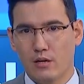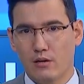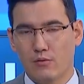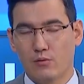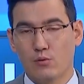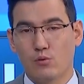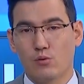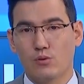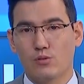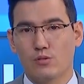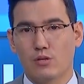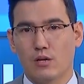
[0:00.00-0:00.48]

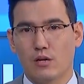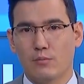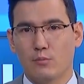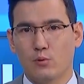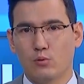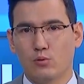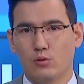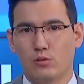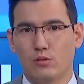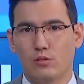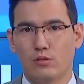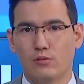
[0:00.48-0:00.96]
в городе
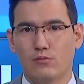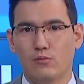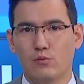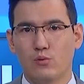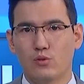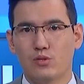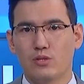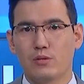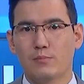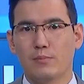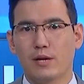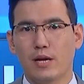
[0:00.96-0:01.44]
работает
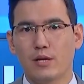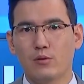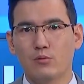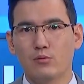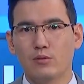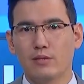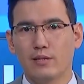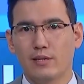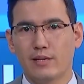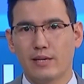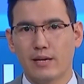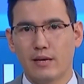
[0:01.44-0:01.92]
8
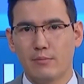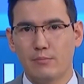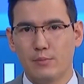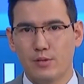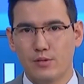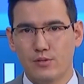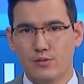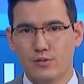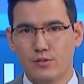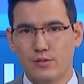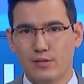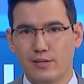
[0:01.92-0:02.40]
районных
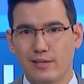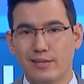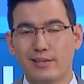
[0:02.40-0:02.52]
комиссий